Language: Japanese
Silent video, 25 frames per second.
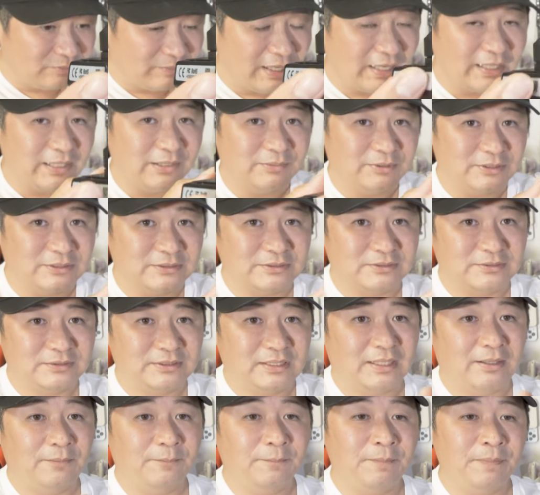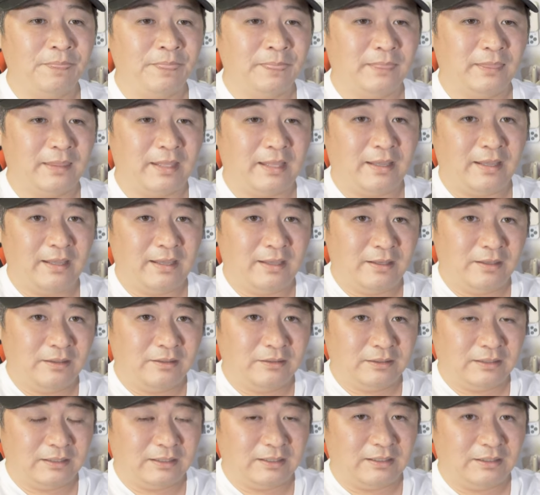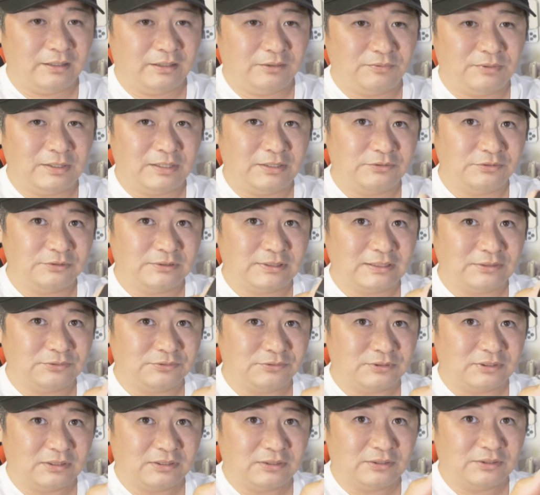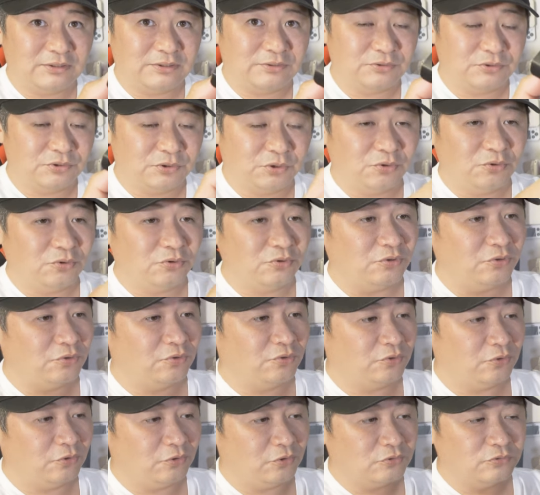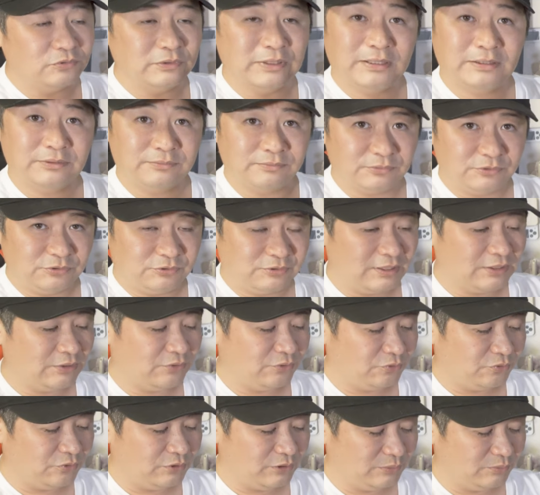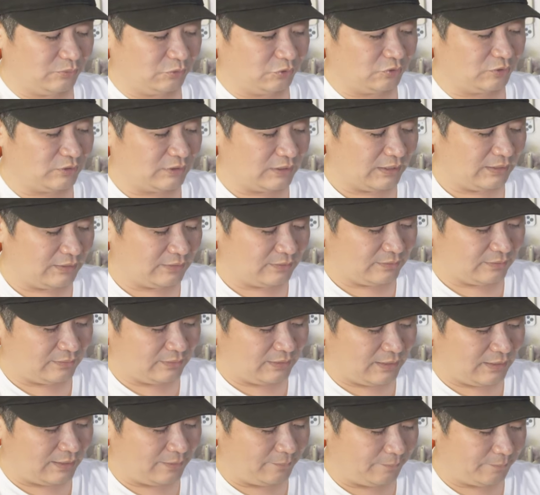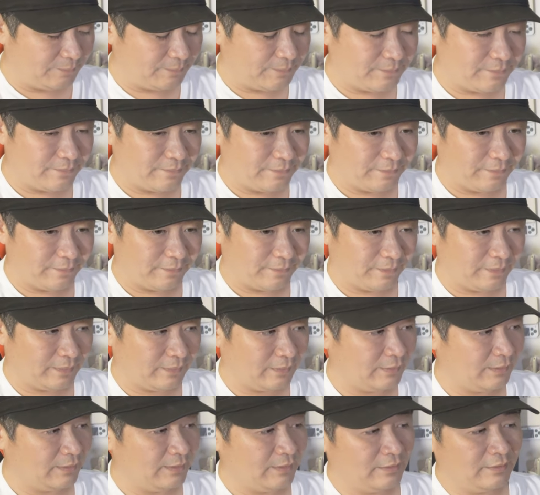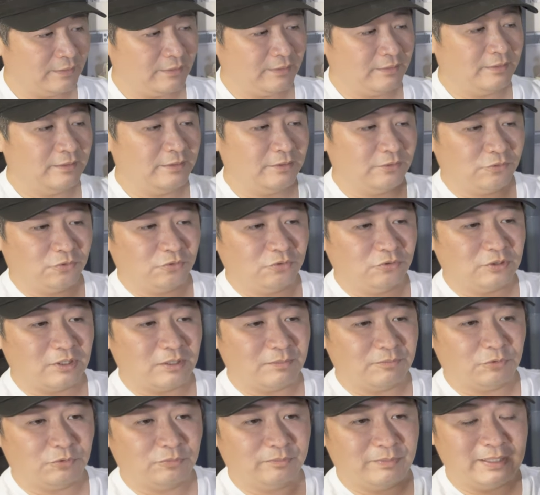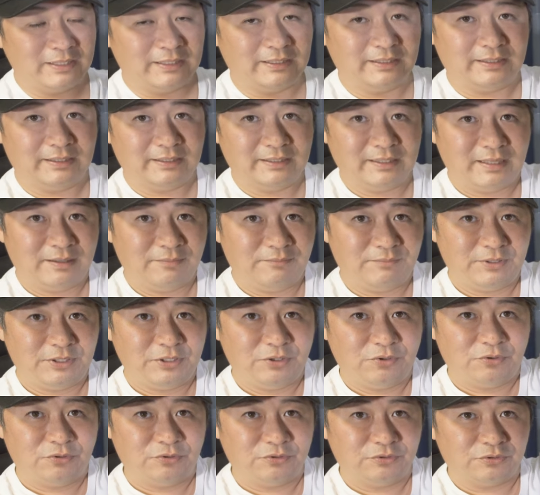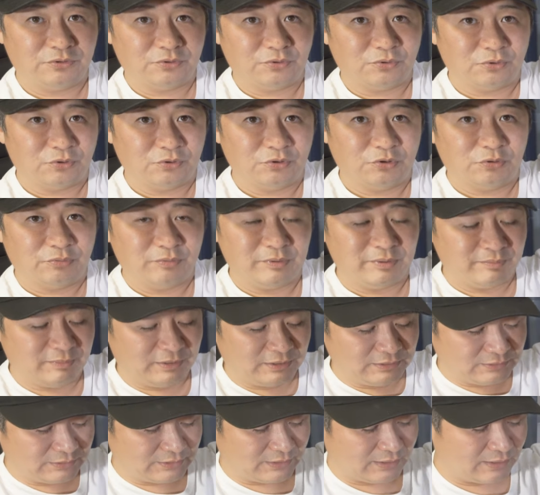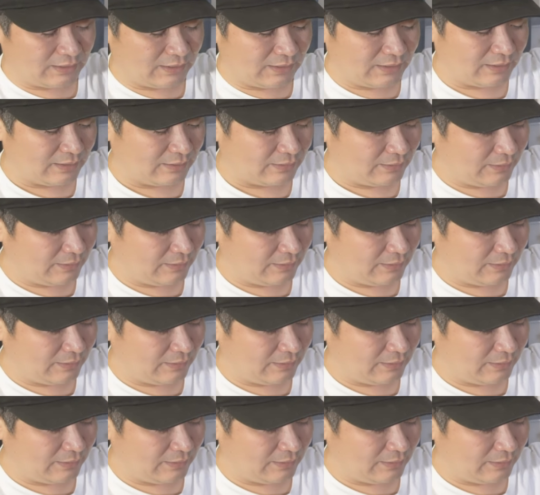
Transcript: 回ります。ね。で、えー、フェイユテックって書いてるロゴの方を上上の方に持っていって、ここがもうバネでね、ビヨーンとこう伸びますから、